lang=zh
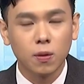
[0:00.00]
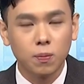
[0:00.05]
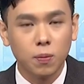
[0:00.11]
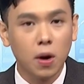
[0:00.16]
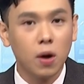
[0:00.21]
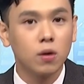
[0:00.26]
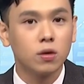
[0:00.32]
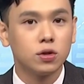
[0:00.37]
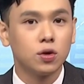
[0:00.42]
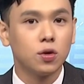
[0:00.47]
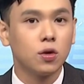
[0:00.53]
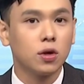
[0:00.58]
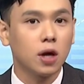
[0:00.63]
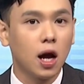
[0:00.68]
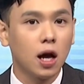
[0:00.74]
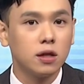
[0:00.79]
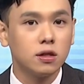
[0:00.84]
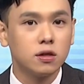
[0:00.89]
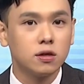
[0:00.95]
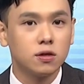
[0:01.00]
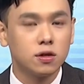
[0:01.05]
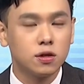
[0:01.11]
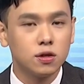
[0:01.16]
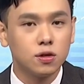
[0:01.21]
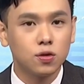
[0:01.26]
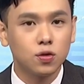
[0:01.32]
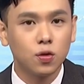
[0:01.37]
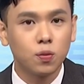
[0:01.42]
鲍尔就会开始
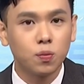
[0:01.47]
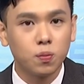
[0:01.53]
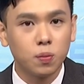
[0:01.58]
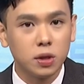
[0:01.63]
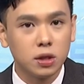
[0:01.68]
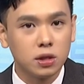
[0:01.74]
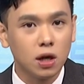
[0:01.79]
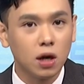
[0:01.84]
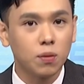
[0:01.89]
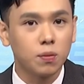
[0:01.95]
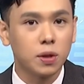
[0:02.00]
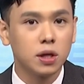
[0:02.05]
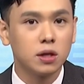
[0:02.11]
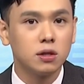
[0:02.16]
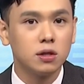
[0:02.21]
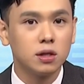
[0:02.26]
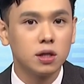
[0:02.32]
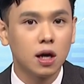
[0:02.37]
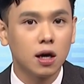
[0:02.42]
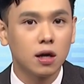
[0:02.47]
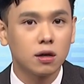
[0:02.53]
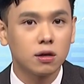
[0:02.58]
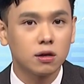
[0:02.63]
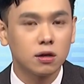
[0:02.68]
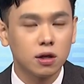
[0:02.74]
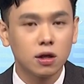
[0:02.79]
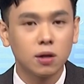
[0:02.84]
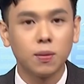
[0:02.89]
试出比较偏向
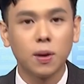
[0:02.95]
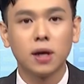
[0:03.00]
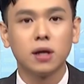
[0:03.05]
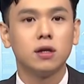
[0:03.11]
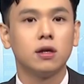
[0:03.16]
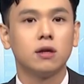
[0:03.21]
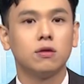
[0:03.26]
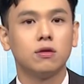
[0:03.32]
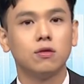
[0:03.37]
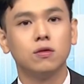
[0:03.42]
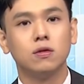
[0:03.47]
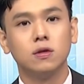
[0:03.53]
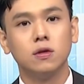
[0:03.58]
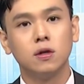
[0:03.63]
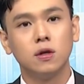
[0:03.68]
鸽派的言论。